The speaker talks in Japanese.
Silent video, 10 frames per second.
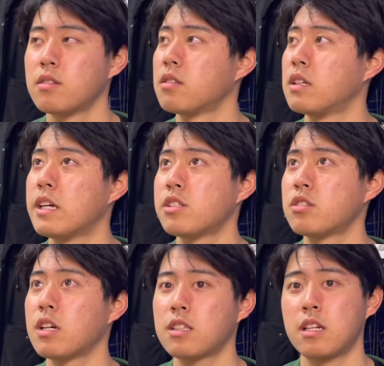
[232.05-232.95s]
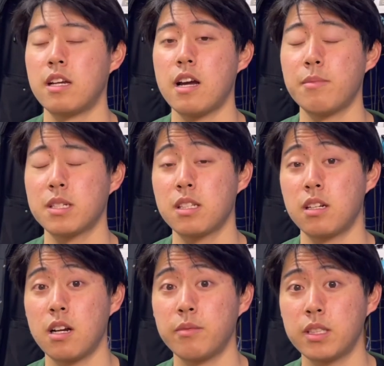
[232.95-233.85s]
来週あたり会いません
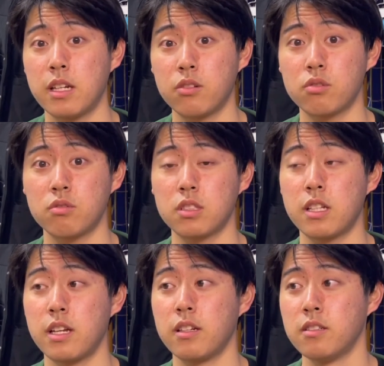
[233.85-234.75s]
かみたいなこと来て、